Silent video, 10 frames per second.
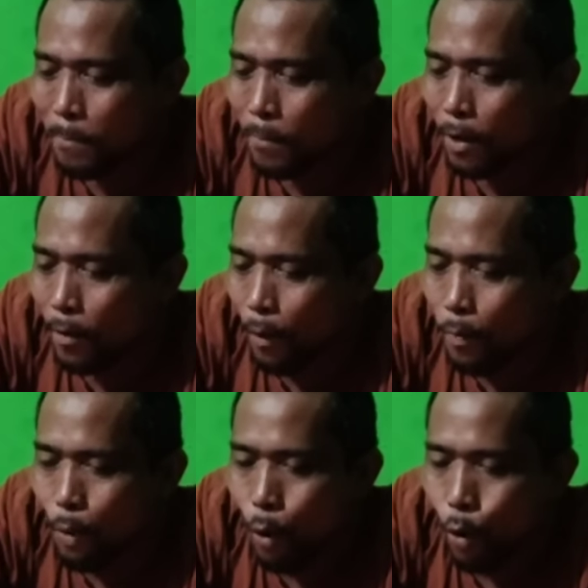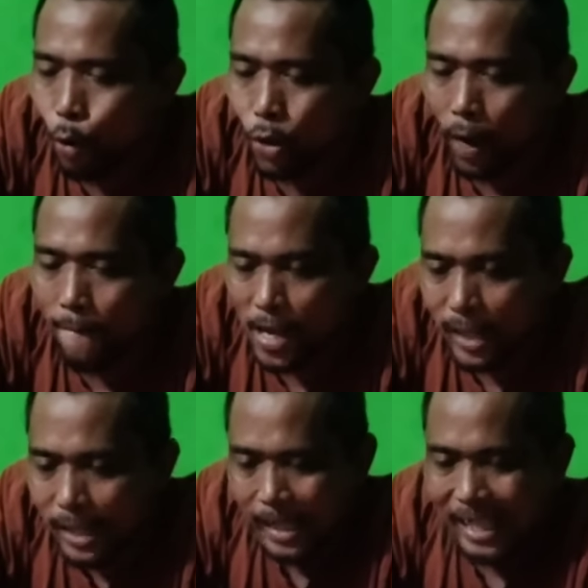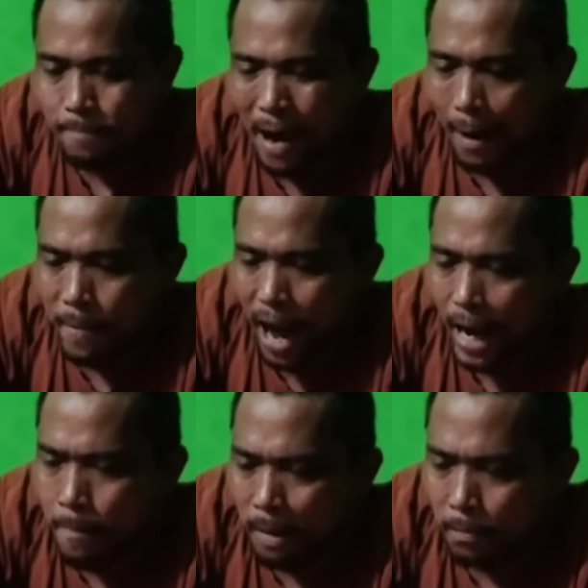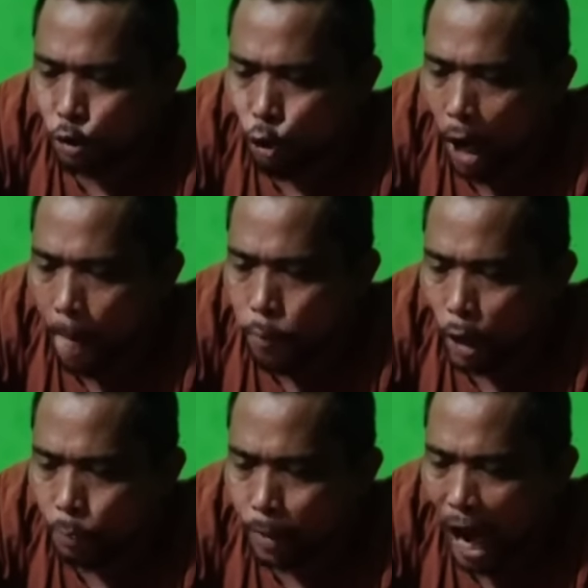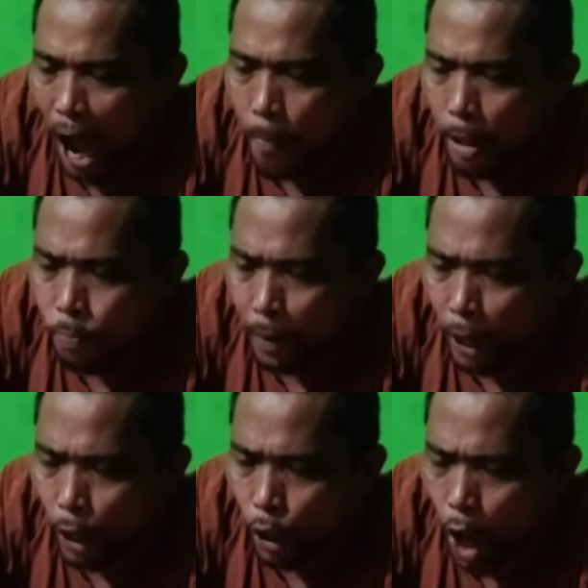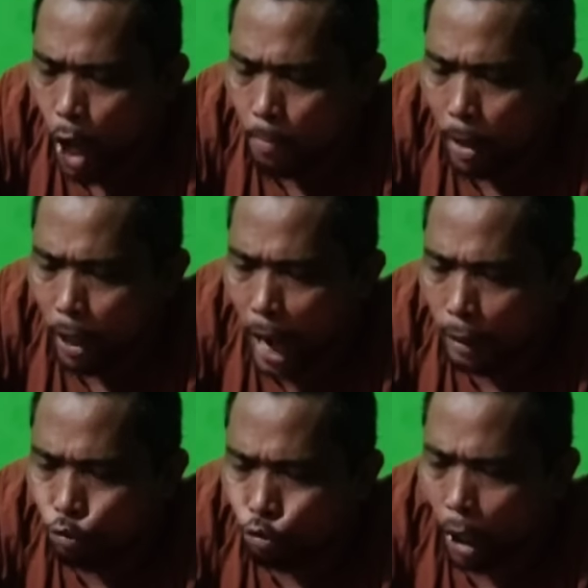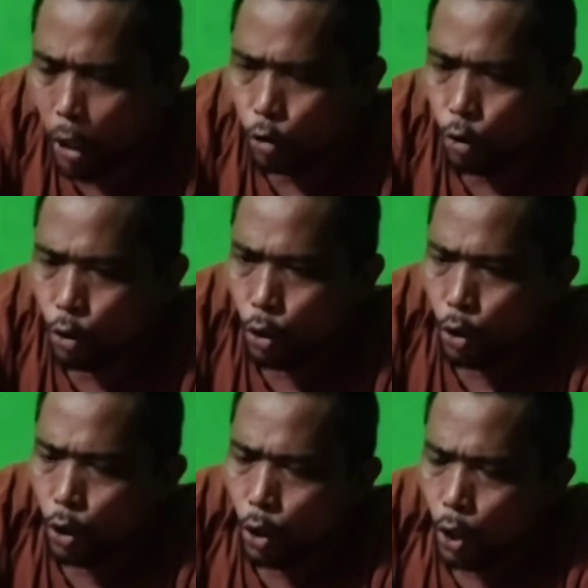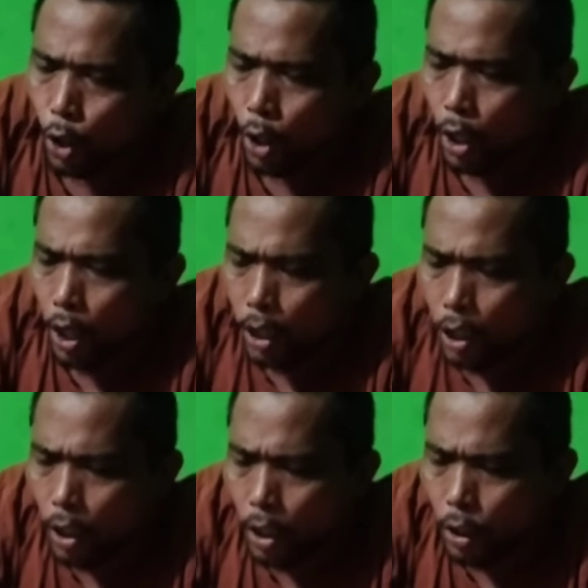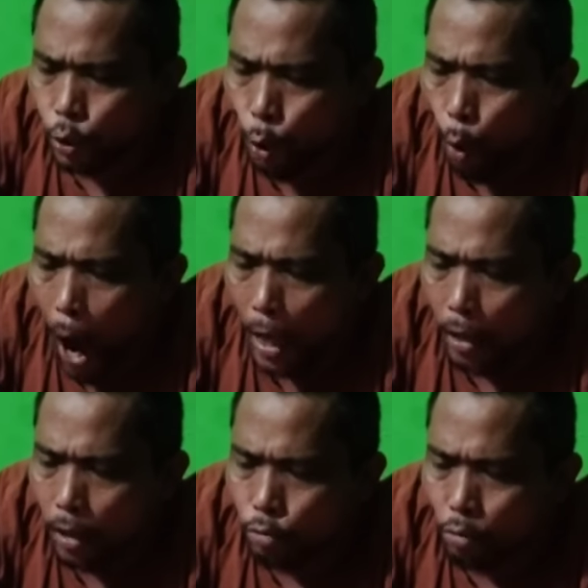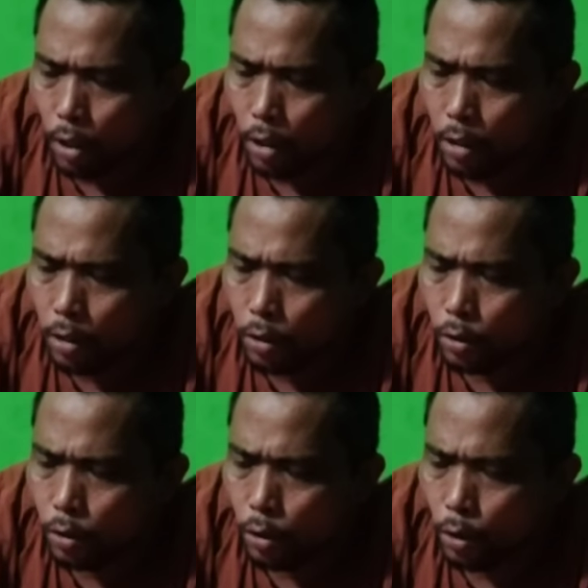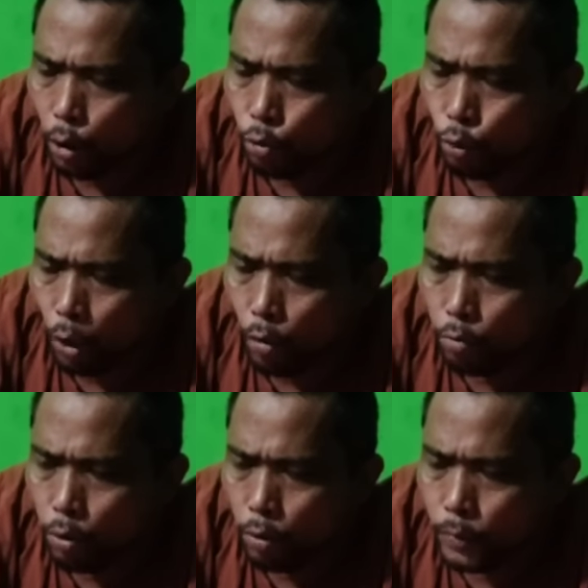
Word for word: Memang bodohnya. Ay, balap lah, lambat betul lah polis. Berapa speeder Ay, main ngantuk kayak gitu. Ay, soang itu lah. Si lontong itu.